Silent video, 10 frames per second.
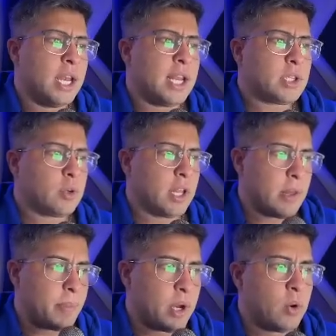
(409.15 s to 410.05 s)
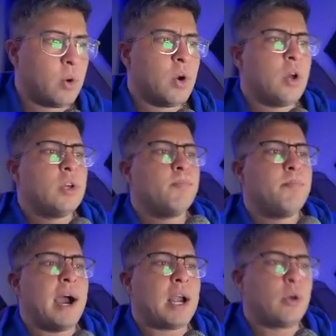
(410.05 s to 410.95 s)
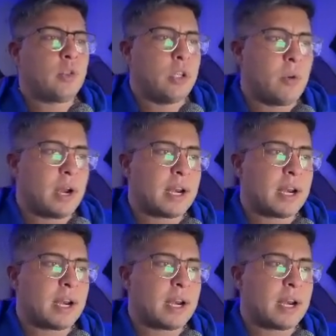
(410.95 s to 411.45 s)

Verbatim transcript: La zona de Perú va a continuar